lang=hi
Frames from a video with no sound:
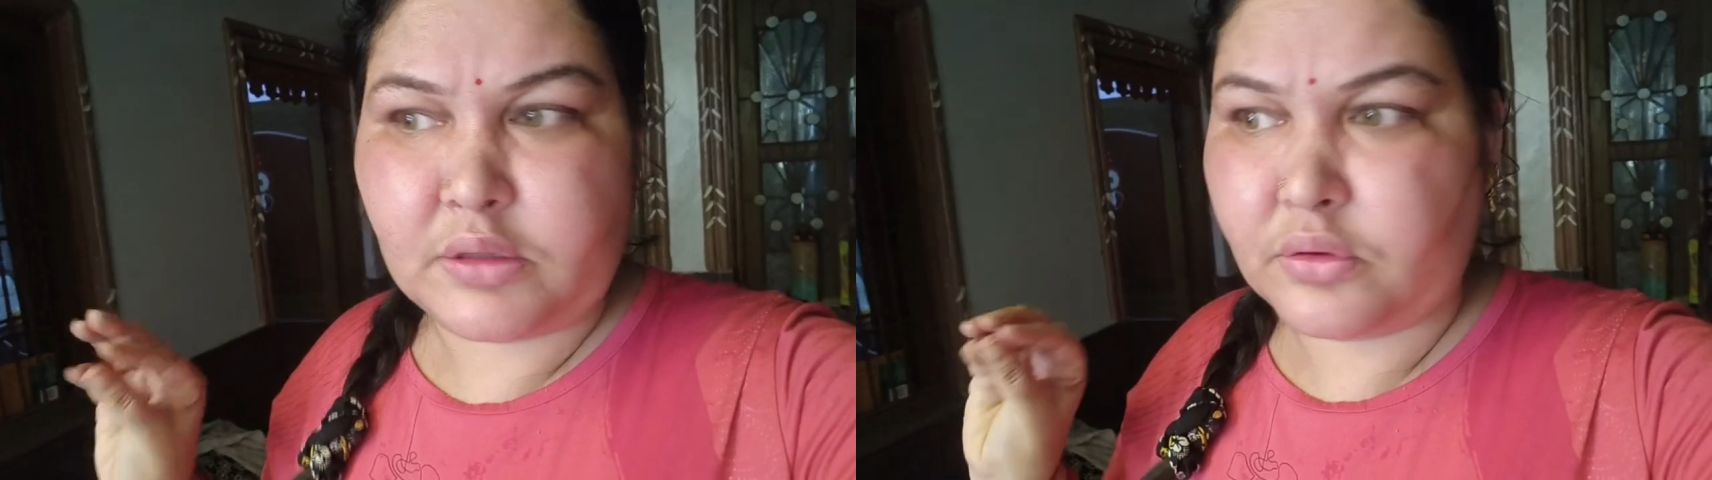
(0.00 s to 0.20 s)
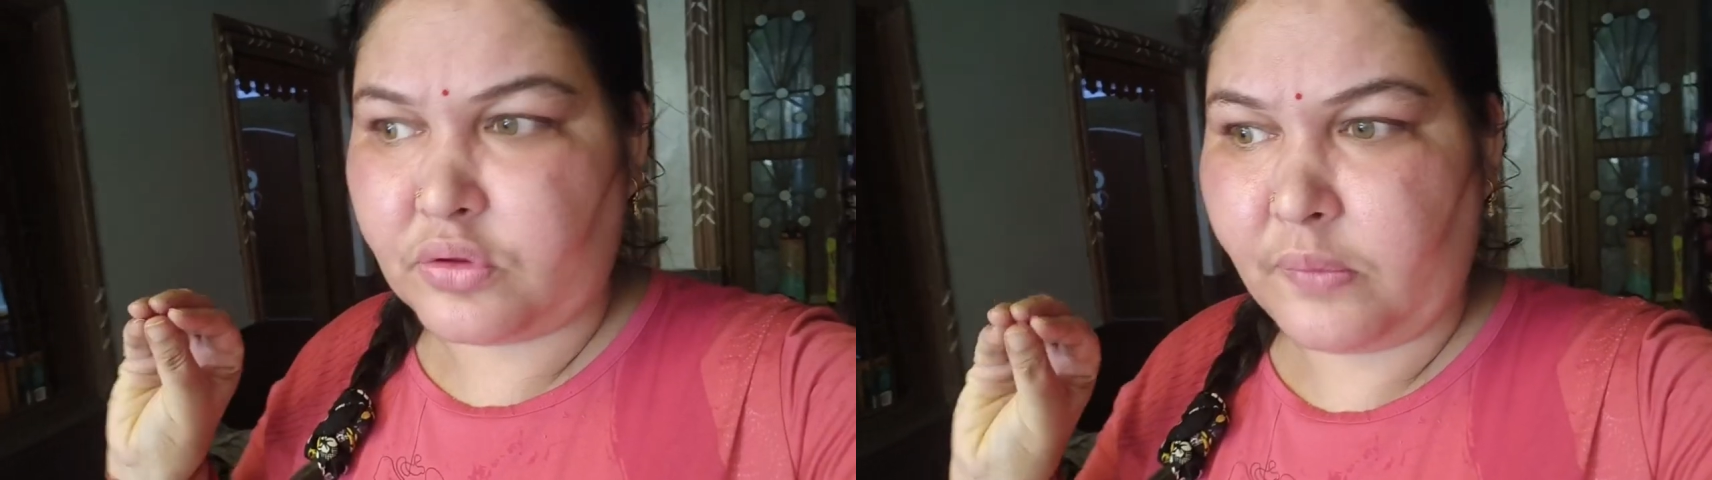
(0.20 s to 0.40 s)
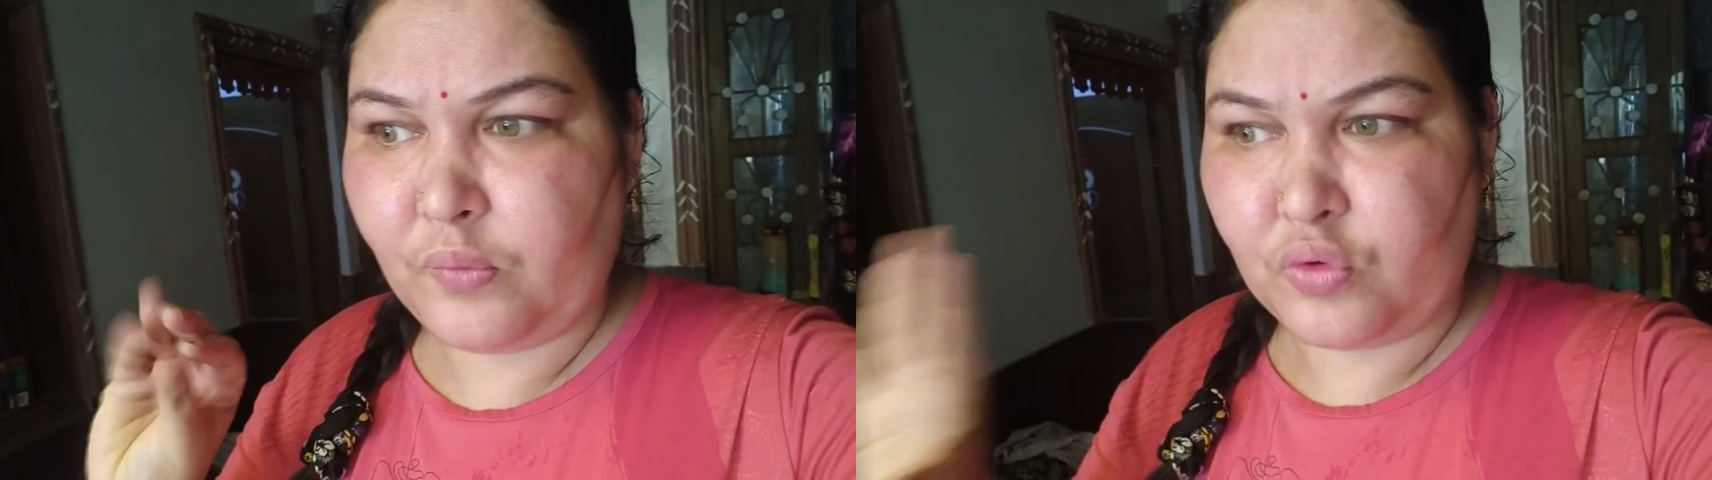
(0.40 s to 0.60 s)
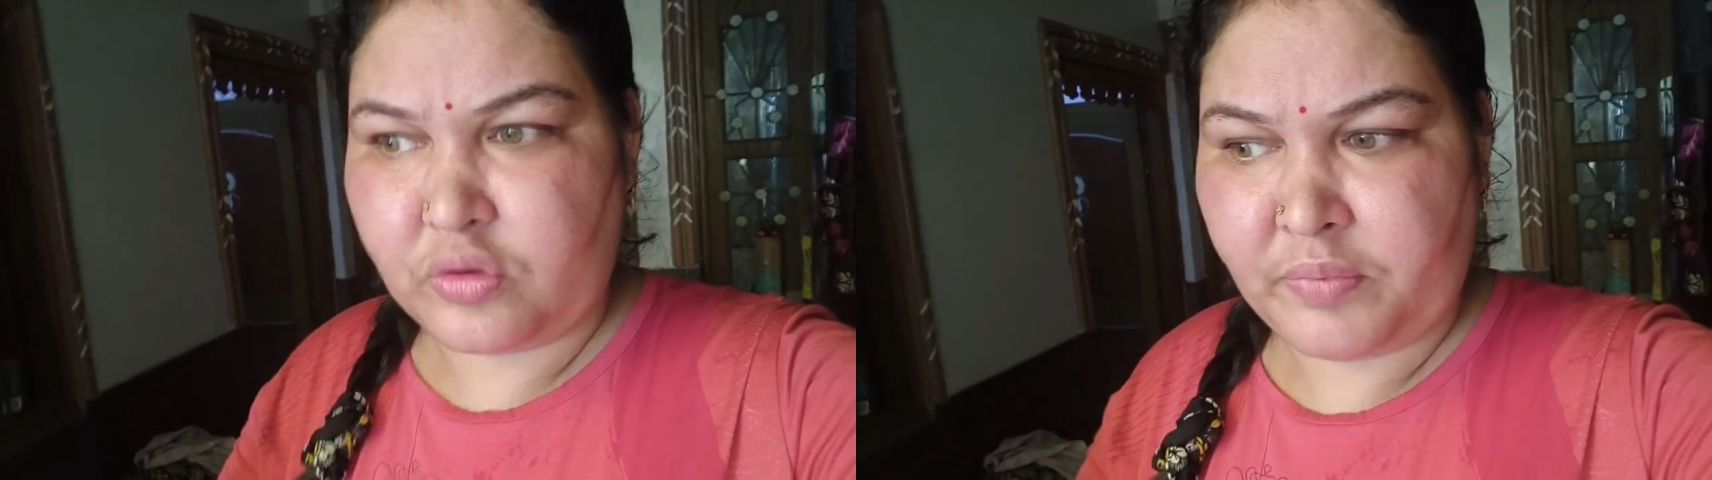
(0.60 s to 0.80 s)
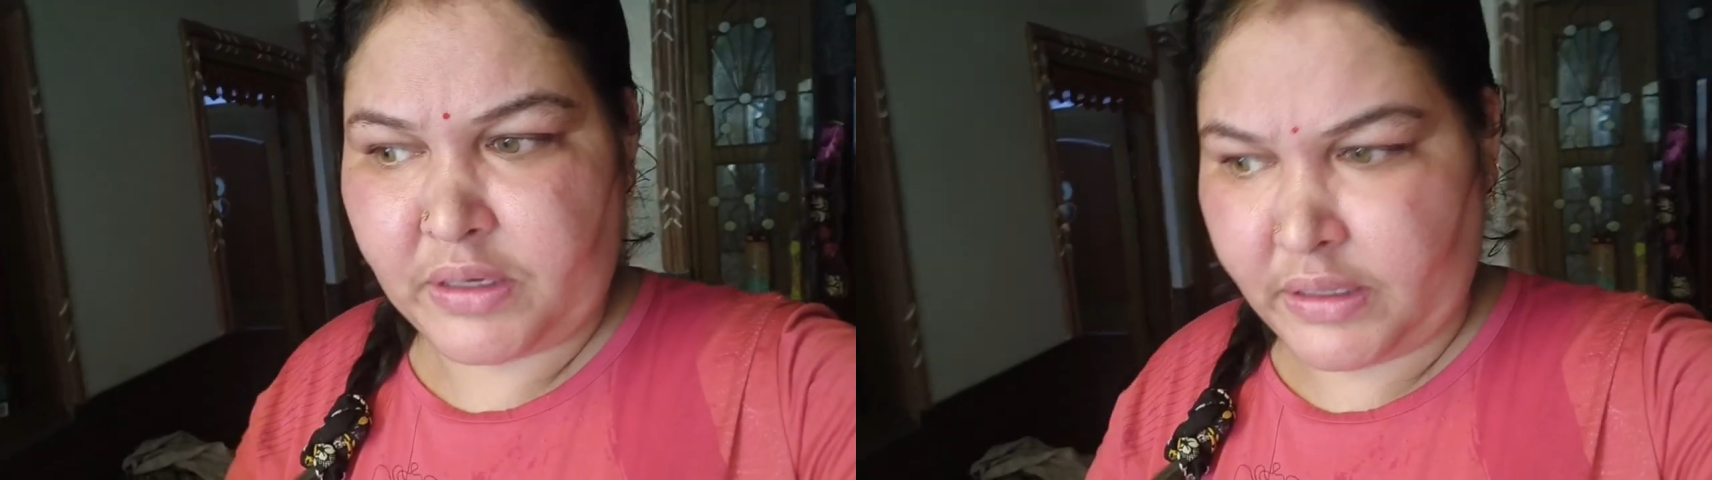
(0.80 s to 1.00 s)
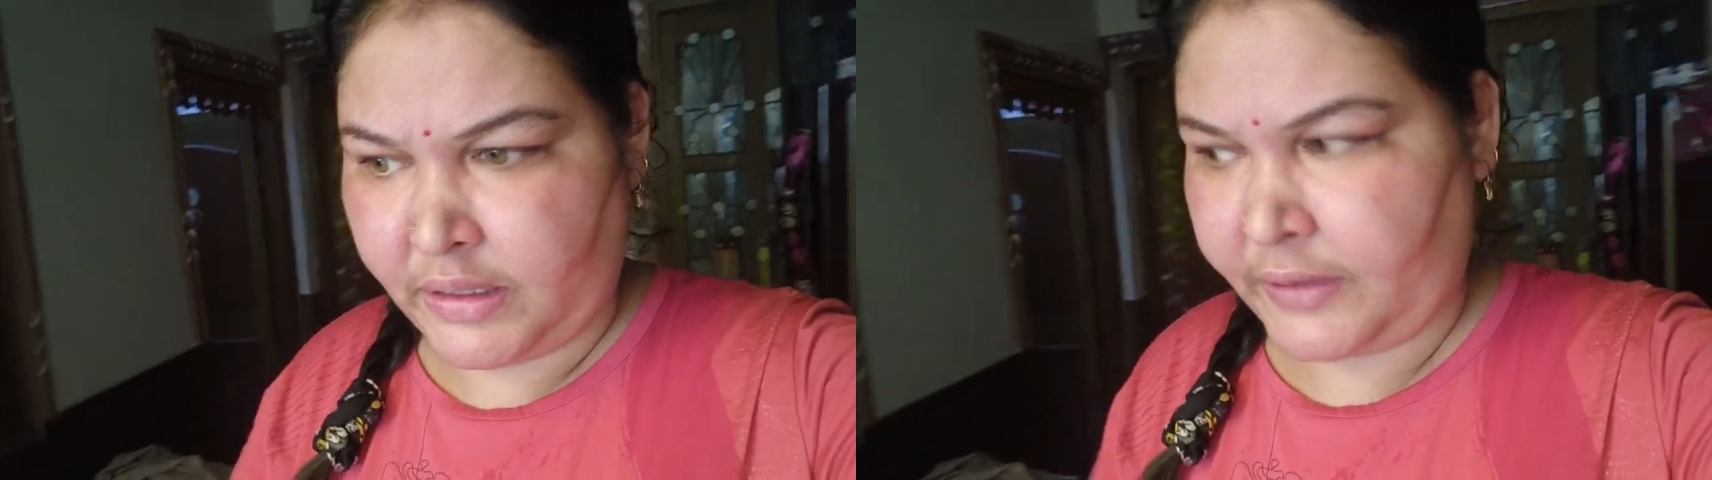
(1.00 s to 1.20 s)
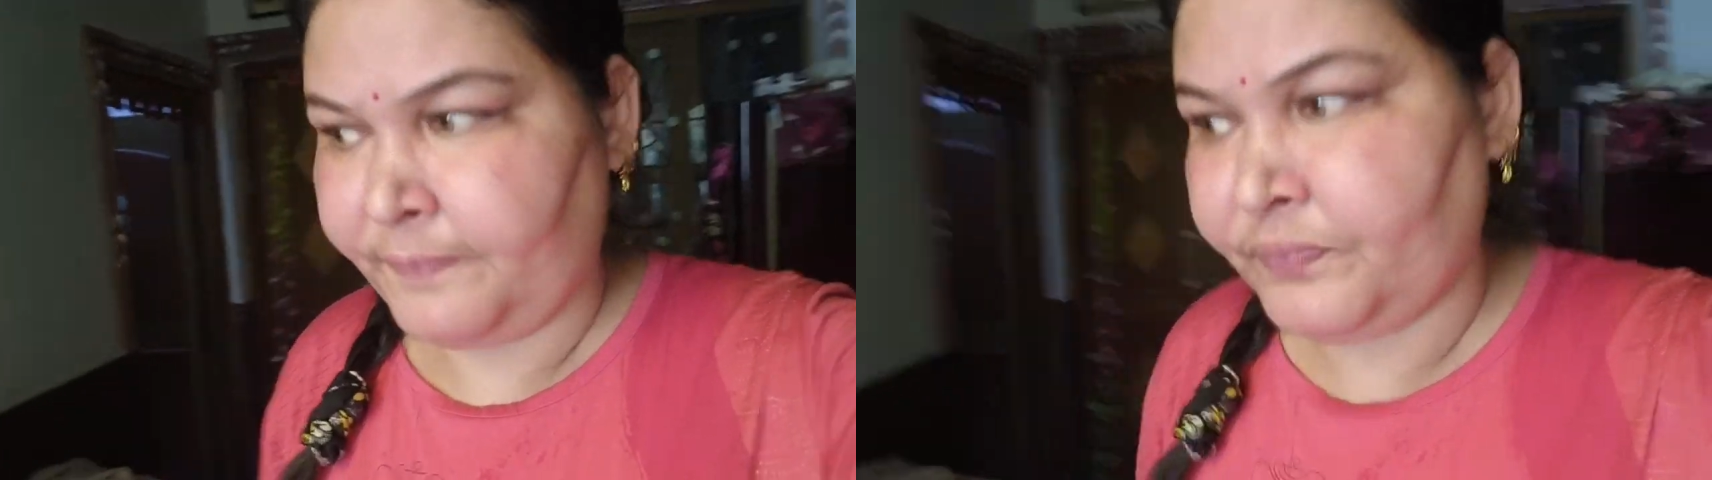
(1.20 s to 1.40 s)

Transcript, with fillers: थी सब कुछ भर गया है